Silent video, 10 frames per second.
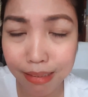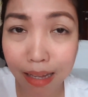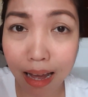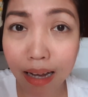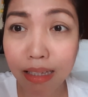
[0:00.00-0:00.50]

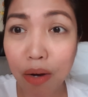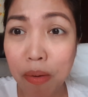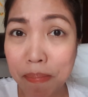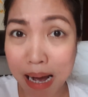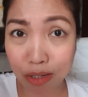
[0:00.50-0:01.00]
Nakakadalawang
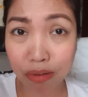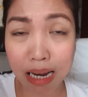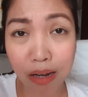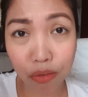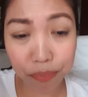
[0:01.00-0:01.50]
baso
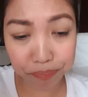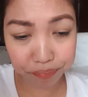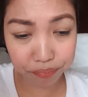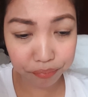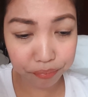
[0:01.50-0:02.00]
na akong
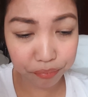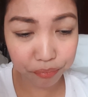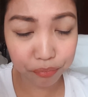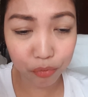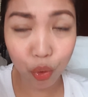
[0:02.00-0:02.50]

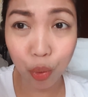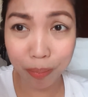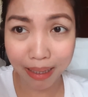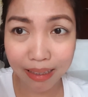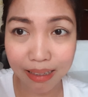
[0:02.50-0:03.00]

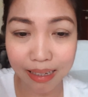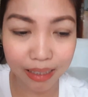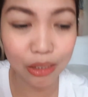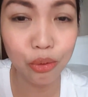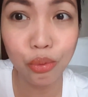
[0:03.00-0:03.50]
tubig. Laki
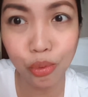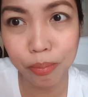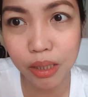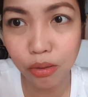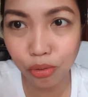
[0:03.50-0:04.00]
na tong
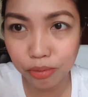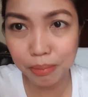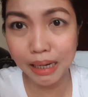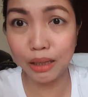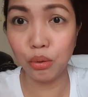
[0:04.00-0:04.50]
tubig ko.
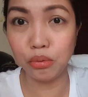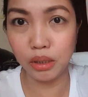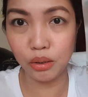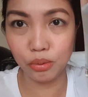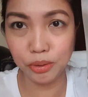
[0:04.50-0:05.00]
Pangatlo ko
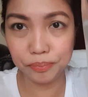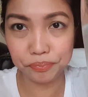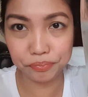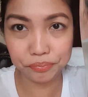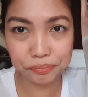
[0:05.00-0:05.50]
na to.
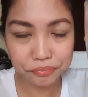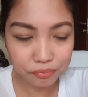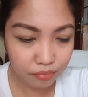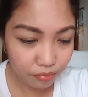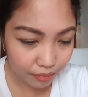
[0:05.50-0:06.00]

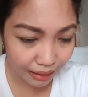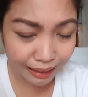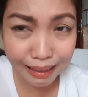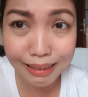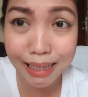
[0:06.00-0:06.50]

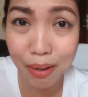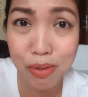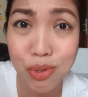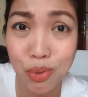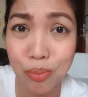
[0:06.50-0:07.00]
Dalawang
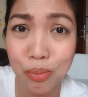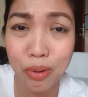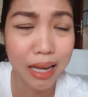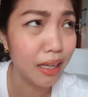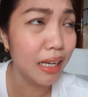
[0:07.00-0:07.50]
subo.
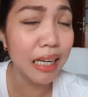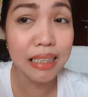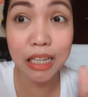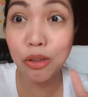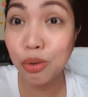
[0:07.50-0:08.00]
Ah,
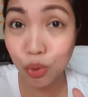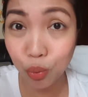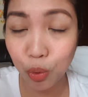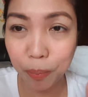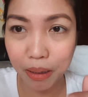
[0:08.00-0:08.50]
tatlong
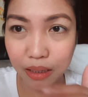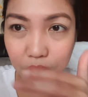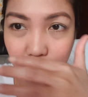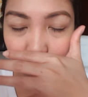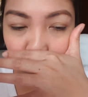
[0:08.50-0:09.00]
subo pa lang
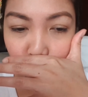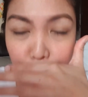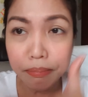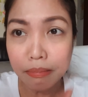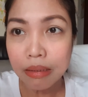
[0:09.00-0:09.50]
yun.
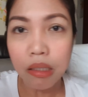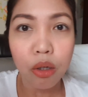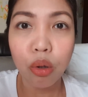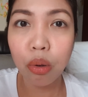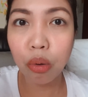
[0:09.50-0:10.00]

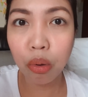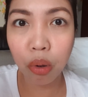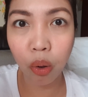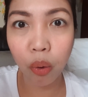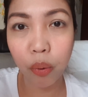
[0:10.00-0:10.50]
Whew,
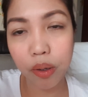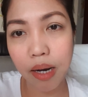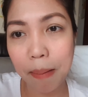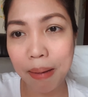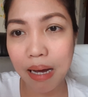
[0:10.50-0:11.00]

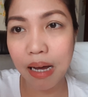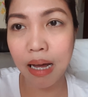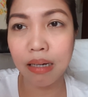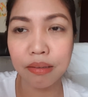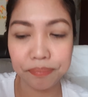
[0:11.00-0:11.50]
grabe ang hang.